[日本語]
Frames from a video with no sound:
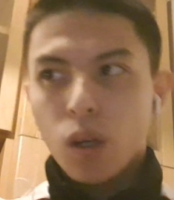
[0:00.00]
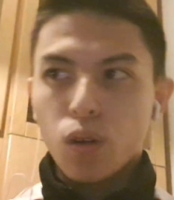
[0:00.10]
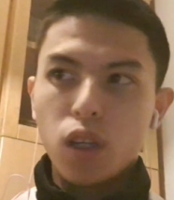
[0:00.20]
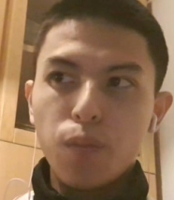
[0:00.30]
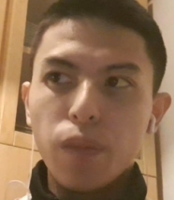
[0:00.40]

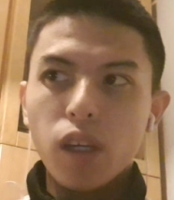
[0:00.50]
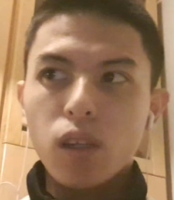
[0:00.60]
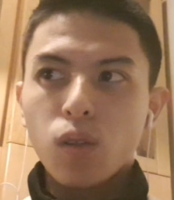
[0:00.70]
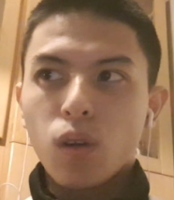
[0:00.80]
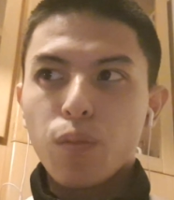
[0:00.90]

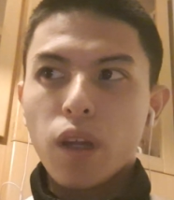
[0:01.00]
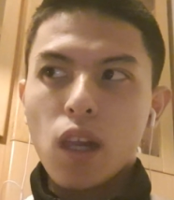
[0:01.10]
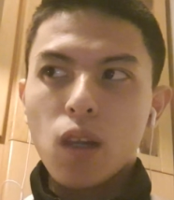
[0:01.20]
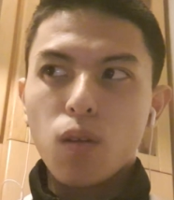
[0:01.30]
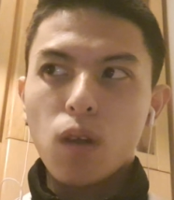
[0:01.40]
オリンピックの北
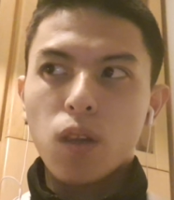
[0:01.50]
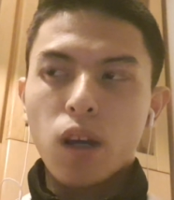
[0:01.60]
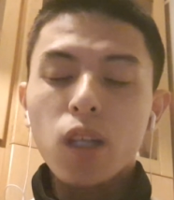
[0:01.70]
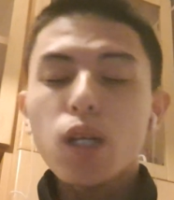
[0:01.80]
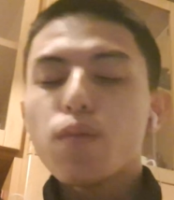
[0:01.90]
京五輪の
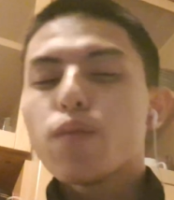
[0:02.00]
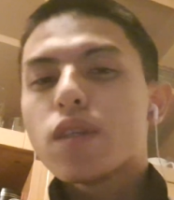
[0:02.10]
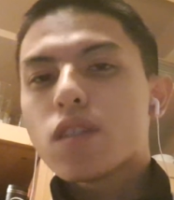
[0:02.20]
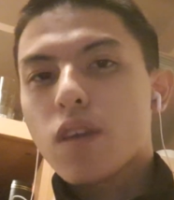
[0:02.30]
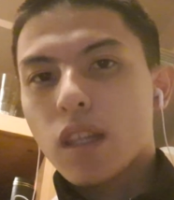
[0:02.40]
後も
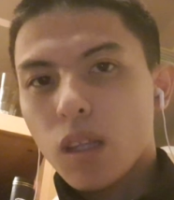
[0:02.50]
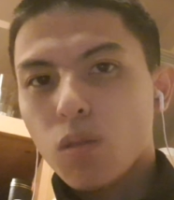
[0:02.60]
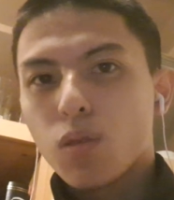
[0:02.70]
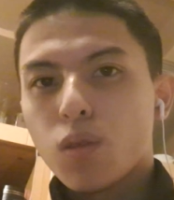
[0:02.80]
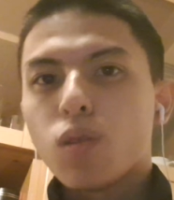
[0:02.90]
見据えた
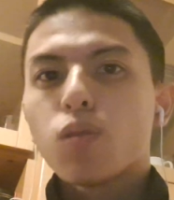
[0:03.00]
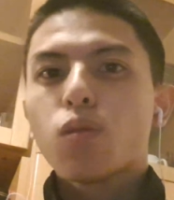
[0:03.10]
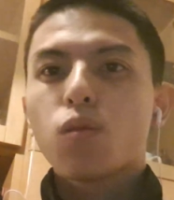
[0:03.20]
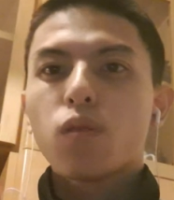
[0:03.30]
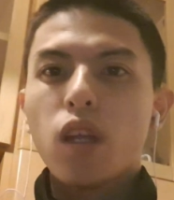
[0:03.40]
というと
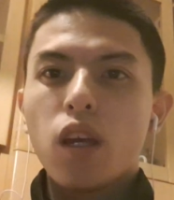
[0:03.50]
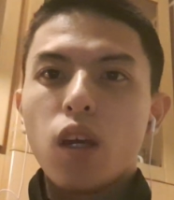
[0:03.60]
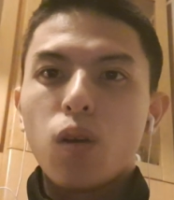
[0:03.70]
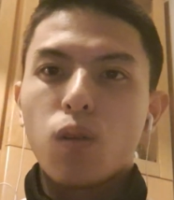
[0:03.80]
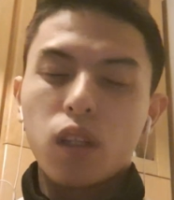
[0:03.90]
ころで
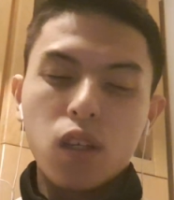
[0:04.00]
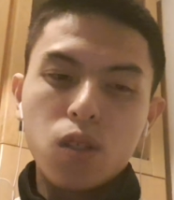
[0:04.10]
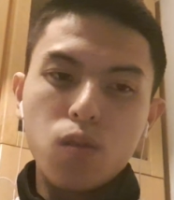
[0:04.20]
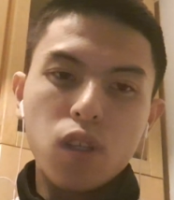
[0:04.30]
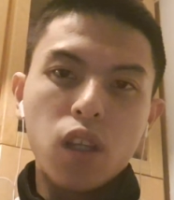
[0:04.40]
お
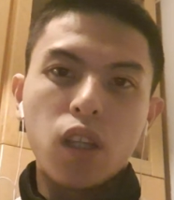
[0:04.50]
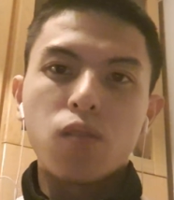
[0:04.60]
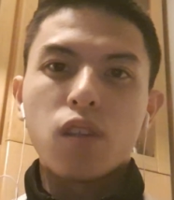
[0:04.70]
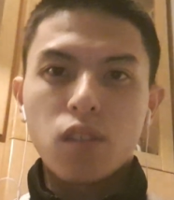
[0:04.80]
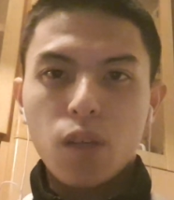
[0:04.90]
話をされて
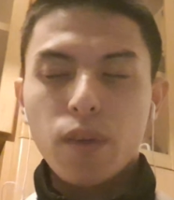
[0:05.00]
るんですね。